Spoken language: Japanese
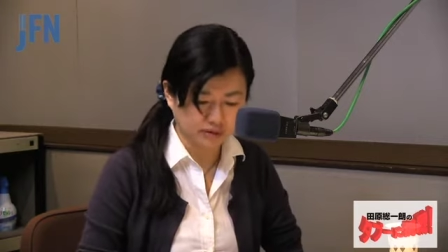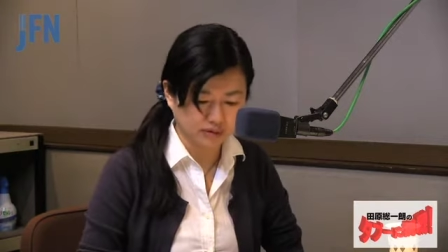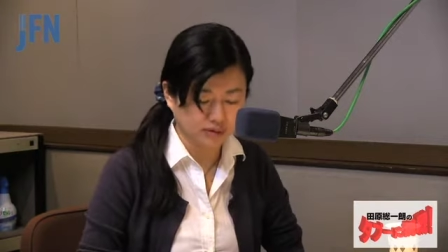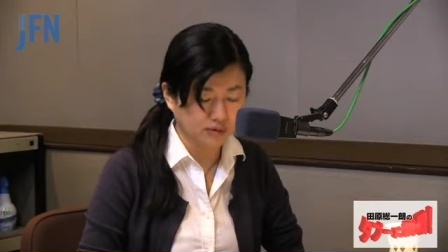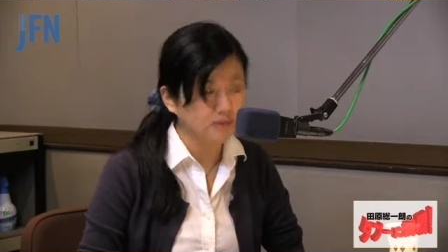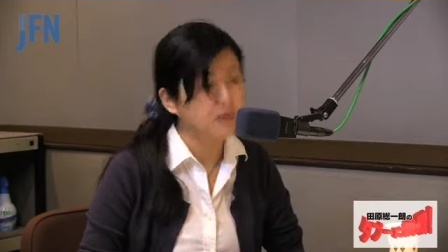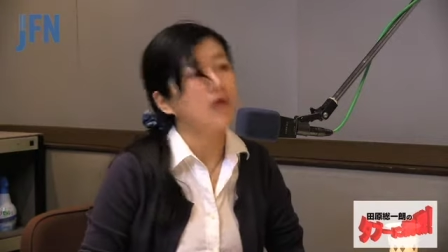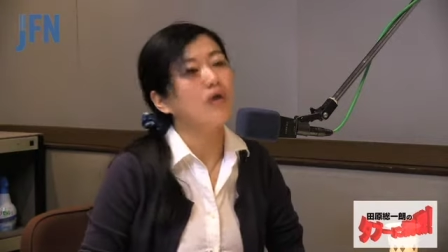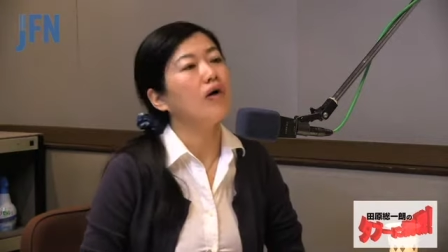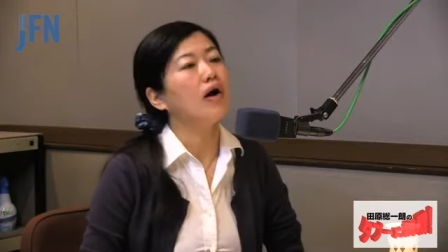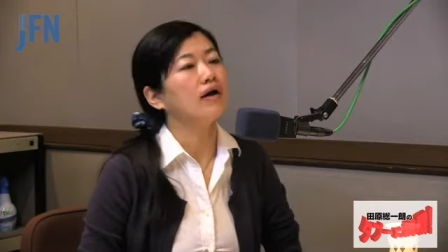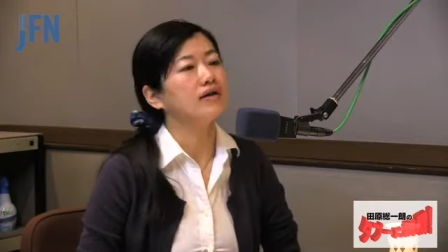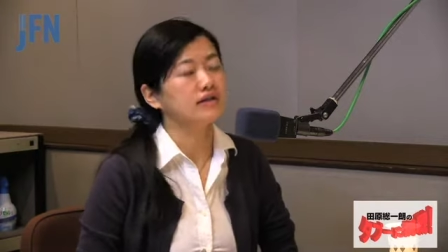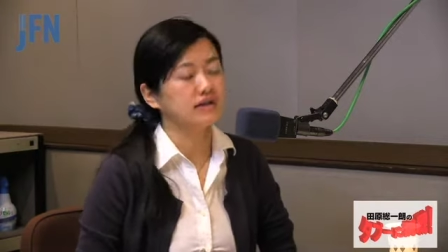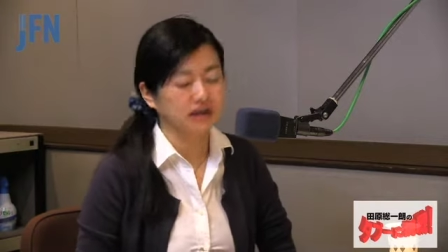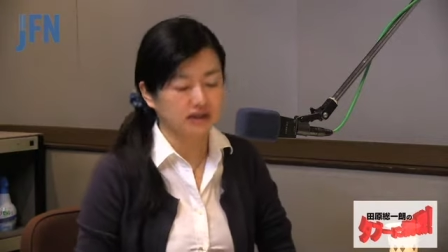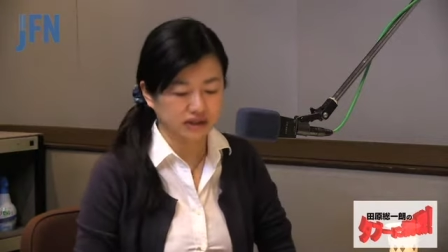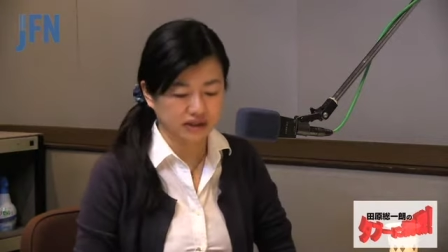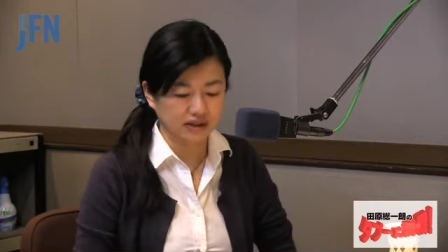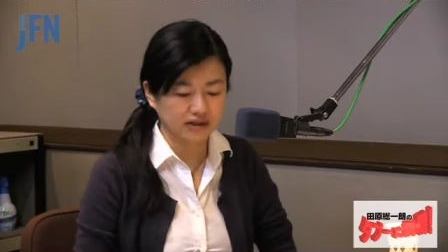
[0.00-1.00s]
とも発
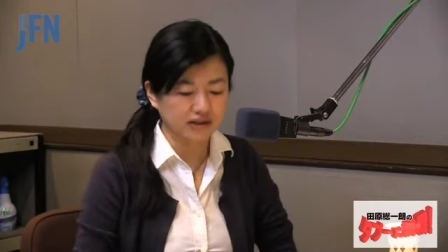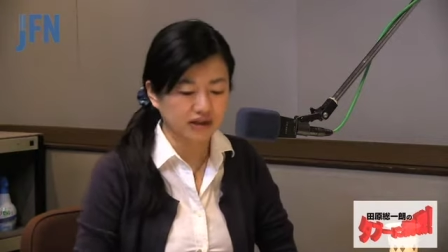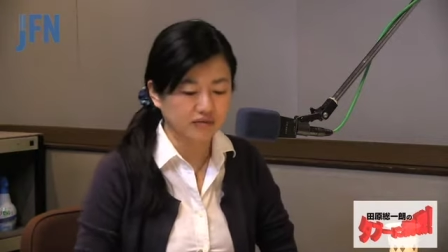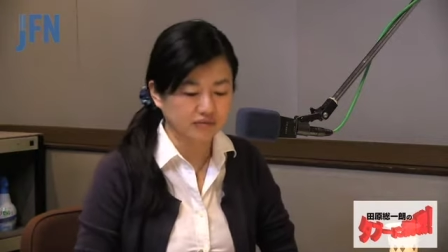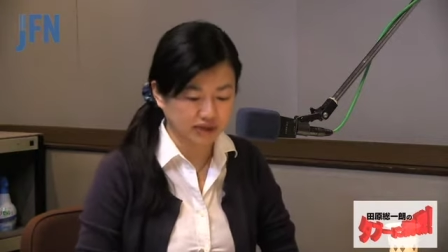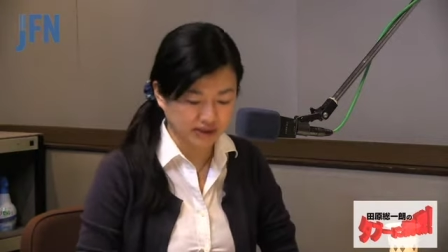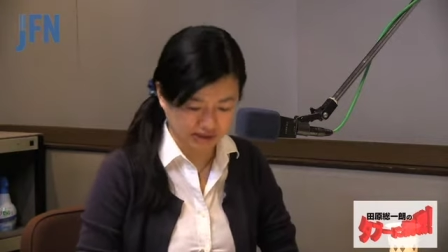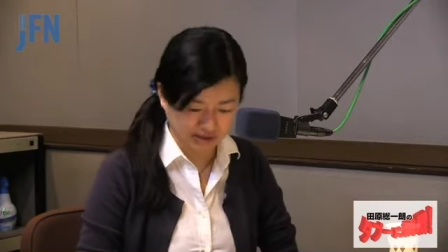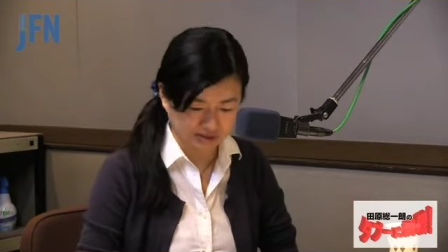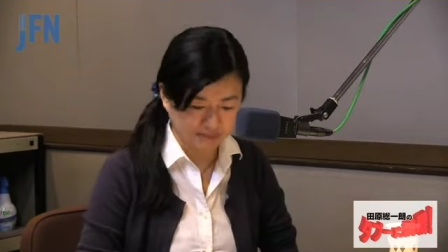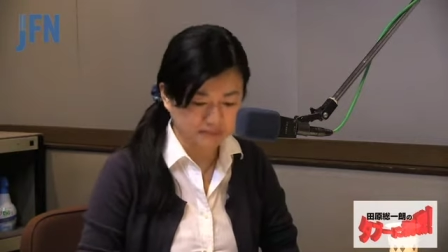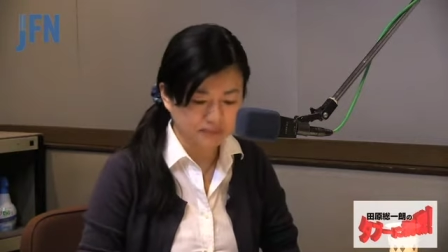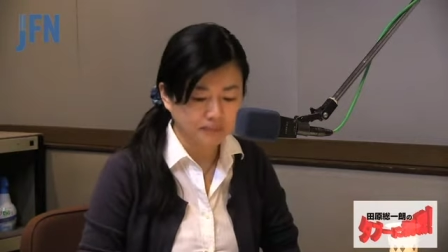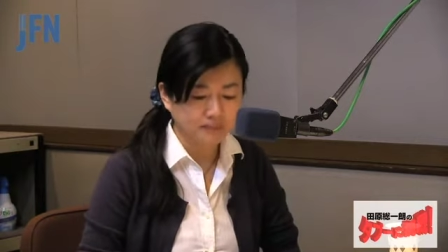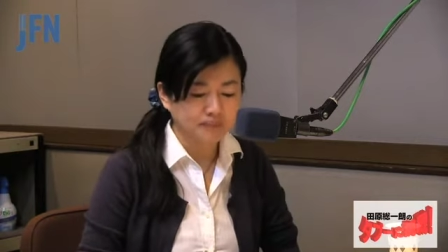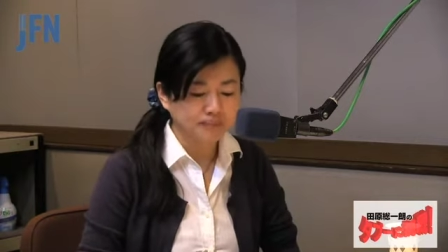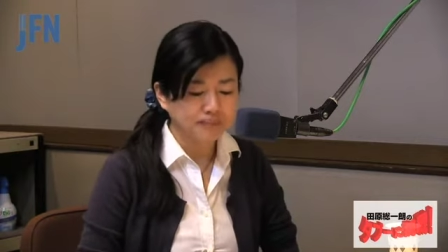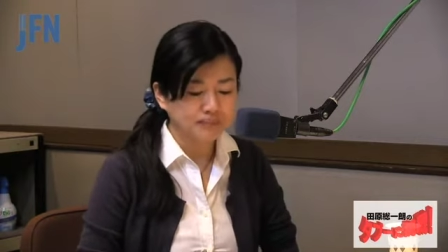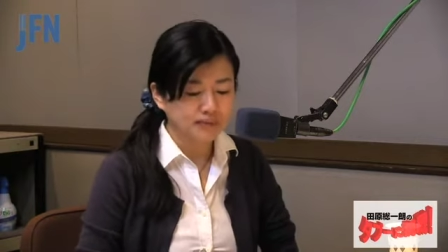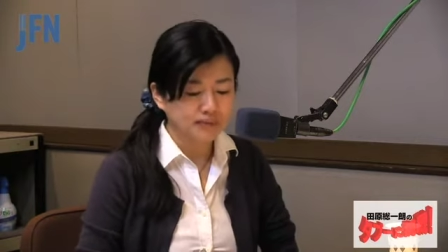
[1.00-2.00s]
言されています、うん、